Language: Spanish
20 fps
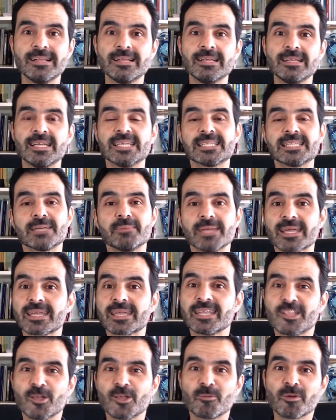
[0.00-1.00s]
está
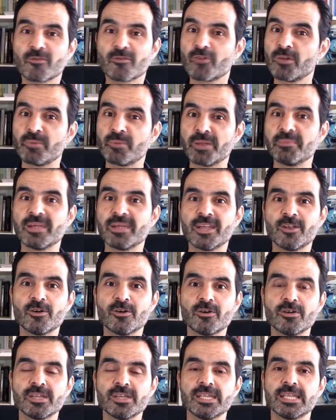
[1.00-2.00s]
viejito pero fue el
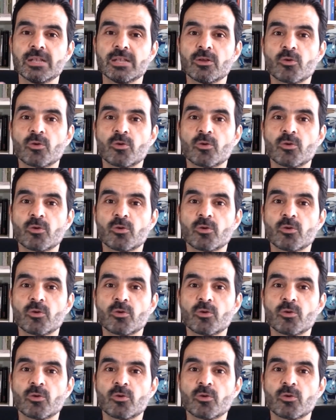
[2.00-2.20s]
primero y lo